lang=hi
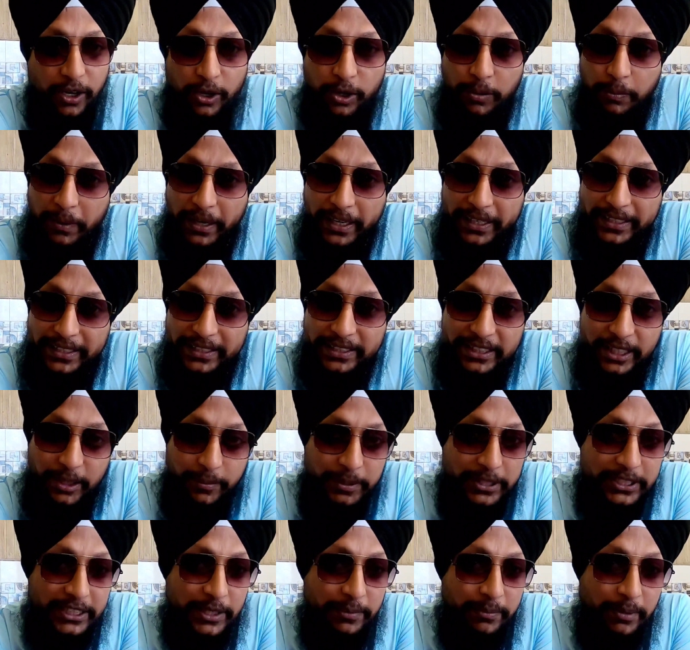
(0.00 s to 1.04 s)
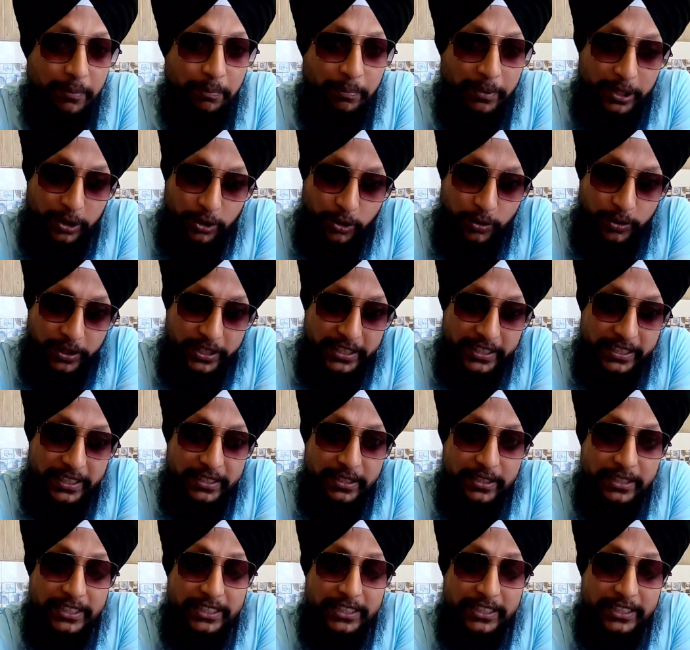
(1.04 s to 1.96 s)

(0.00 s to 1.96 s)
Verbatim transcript: और बाकी सभी सीमें बंद हो गई हैं